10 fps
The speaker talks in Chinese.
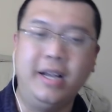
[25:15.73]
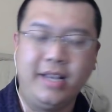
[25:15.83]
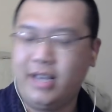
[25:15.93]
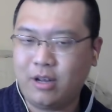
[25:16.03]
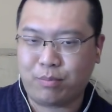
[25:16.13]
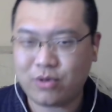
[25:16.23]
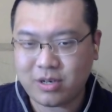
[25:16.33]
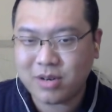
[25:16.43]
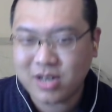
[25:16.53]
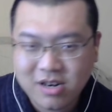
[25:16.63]
也就不是什
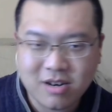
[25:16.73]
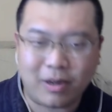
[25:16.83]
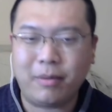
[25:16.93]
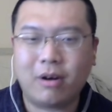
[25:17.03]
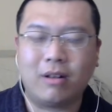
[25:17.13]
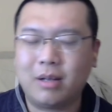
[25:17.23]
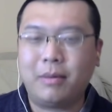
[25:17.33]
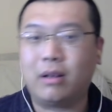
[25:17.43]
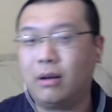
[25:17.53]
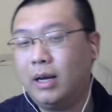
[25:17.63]
么人质绑票啊，乱七八
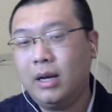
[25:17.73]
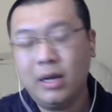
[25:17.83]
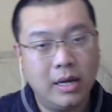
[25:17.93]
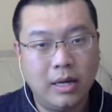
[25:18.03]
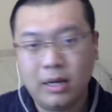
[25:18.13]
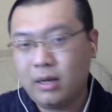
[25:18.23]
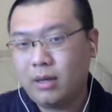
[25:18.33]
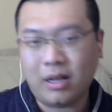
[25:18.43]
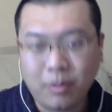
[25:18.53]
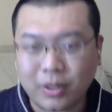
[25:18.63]
糟的，
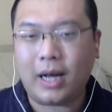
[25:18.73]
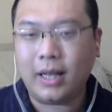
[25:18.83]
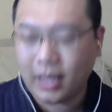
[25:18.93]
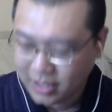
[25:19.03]
咱就不谈了。